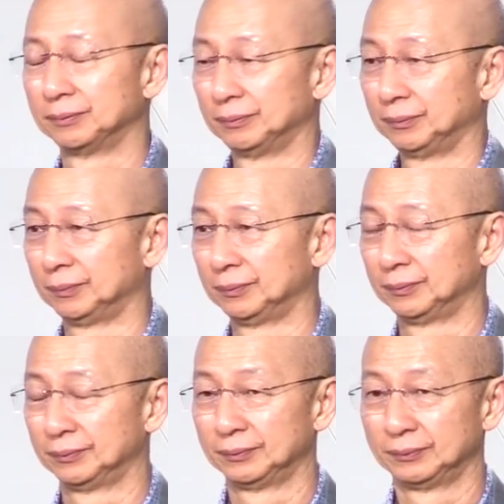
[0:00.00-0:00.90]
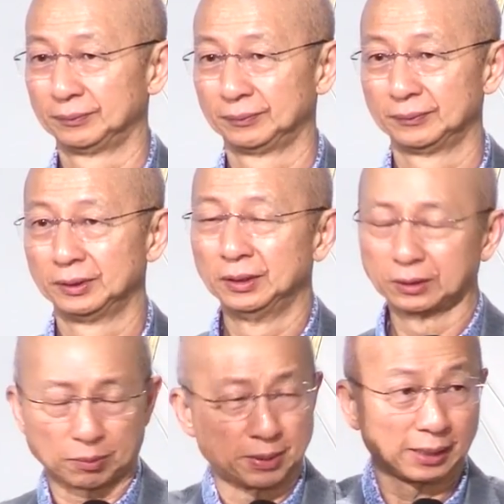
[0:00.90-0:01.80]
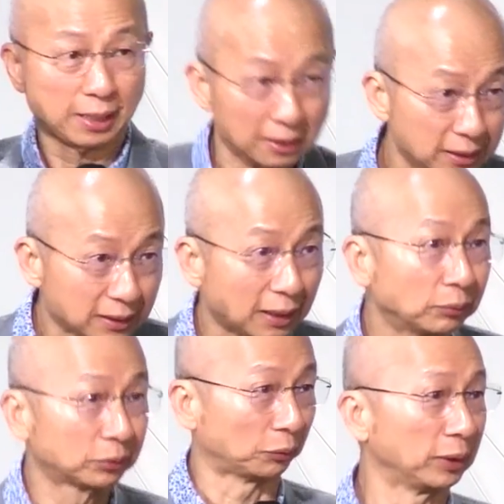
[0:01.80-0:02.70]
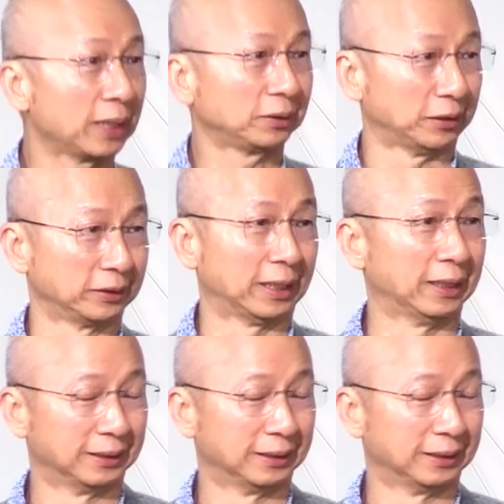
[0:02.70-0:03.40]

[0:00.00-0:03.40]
ang kanyang uh, responsibilidad, ang kanyang tungkulin.